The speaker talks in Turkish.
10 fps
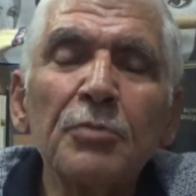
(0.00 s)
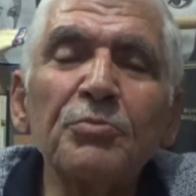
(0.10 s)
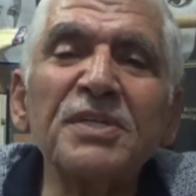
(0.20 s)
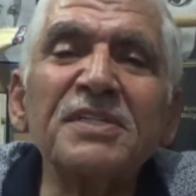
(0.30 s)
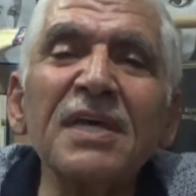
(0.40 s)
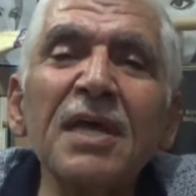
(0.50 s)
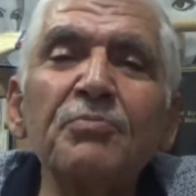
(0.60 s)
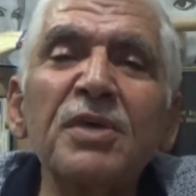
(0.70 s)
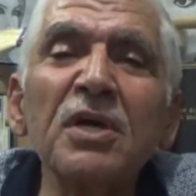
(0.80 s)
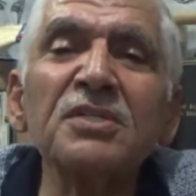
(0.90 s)
Bizde de
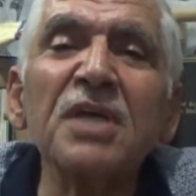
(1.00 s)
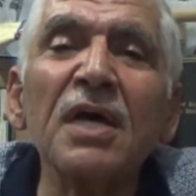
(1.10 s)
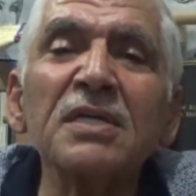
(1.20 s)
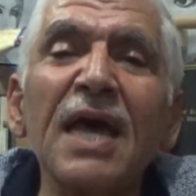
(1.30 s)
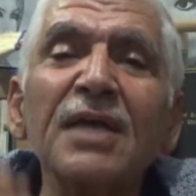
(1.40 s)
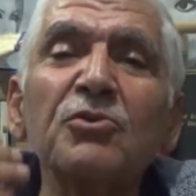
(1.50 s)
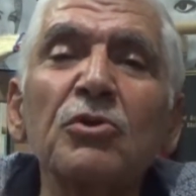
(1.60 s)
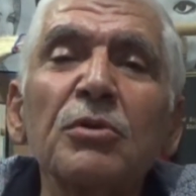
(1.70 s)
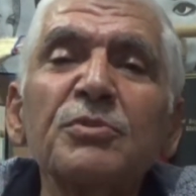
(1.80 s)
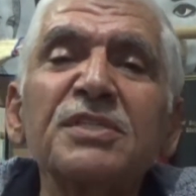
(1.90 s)
piyasa
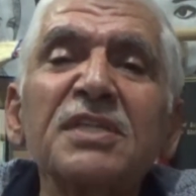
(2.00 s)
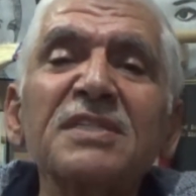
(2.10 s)
ekonomisinde